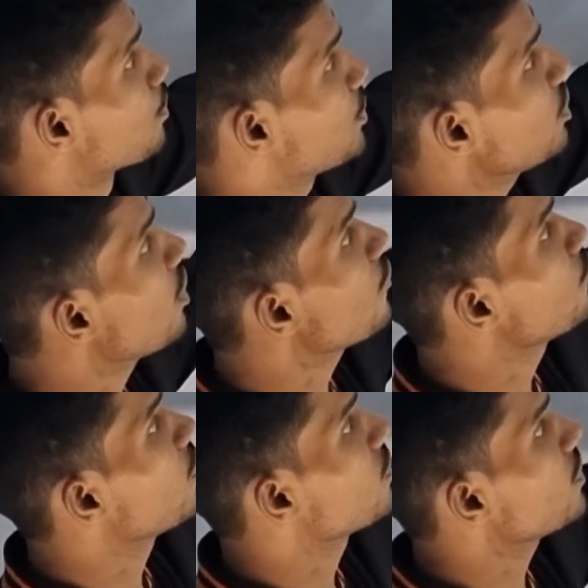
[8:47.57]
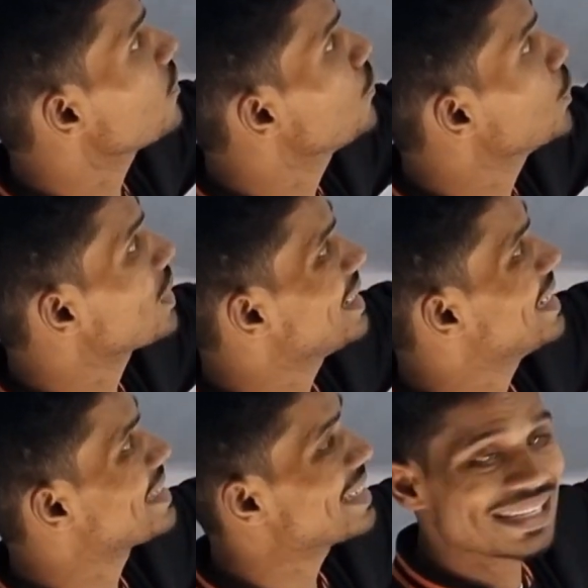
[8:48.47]
पी ऑफ वन बाय फोर
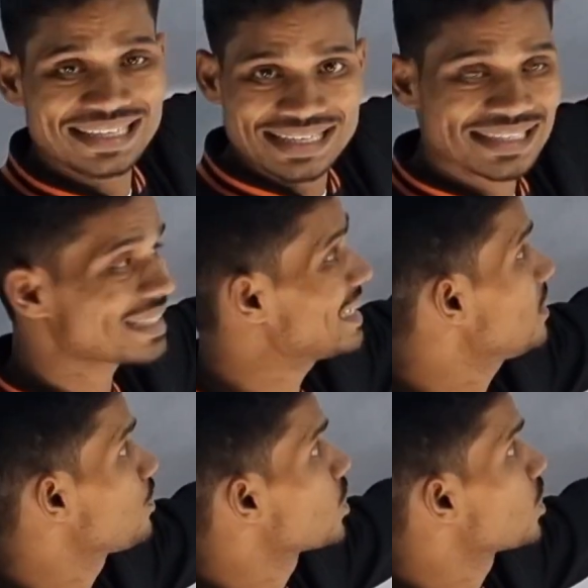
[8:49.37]
लेस देन है एक्स से